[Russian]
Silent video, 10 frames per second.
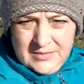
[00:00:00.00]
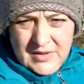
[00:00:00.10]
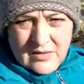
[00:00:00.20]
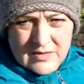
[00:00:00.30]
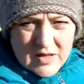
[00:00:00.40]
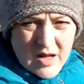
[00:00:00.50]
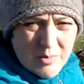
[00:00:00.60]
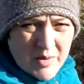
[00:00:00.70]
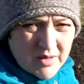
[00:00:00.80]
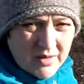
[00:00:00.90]
Так,
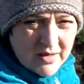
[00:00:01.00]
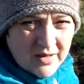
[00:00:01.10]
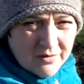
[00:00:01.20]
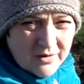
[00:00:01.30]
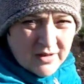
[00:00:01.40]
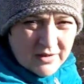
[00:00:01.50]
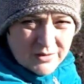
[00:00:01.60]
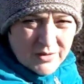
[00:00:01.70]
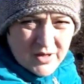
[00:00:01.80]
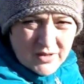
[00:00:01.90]
скопала я вот
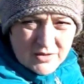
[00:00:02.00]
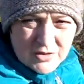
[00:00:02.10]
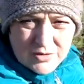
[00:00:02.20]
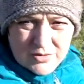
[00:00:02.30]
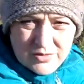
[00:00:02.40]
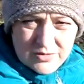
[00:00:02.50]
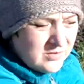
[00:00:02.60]
эту грядочку.